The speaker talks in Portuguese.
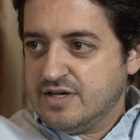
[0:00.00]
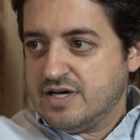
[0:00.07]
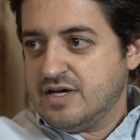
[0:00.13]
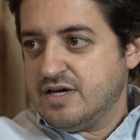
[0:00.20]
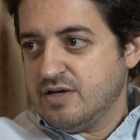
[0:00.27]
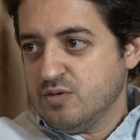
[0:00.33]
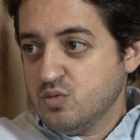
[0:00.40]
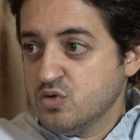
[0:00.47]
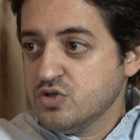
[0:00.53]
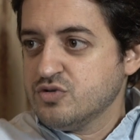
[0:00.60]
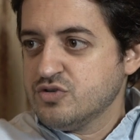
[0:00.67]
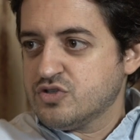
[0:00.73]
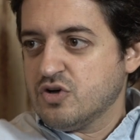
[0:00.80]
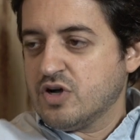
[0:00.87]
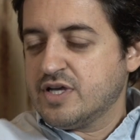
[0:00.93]
É, eu
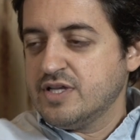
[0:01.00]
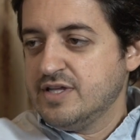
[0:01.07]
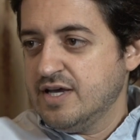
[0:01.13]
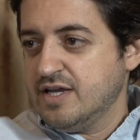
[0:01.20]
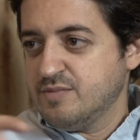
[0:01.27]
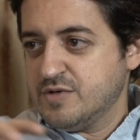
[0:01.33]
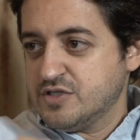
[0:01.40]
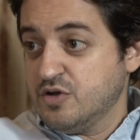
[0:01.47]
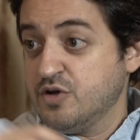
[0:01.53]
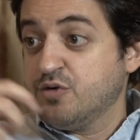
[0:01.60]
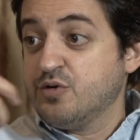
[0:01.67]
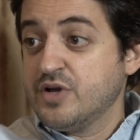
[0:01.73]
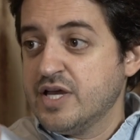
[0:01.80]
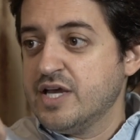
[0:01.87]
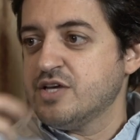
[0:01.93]
uso o estoque dele, mas eu
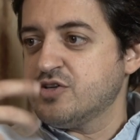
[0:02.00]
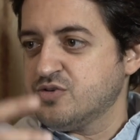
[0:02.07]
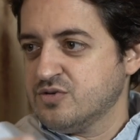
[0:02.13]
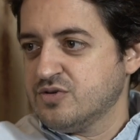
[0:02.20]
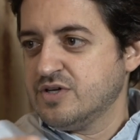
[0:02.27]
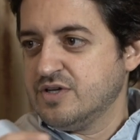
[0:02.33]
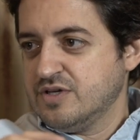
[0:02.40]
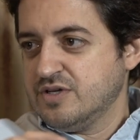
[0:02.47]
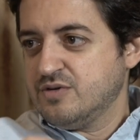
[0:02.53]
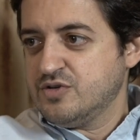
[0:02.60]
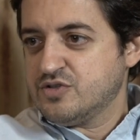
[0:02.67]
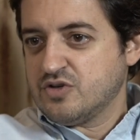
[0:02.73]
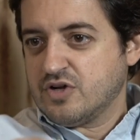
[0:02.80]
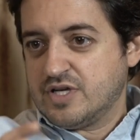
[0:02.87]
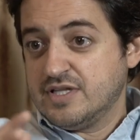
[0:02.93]
reconheço o
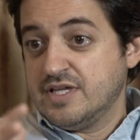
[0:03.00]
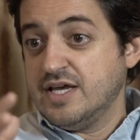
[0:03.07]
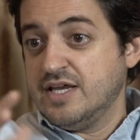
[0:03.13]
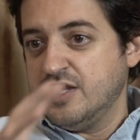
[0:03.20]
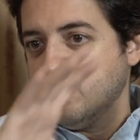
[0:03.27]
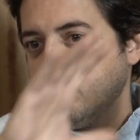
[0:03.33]
estoque dele.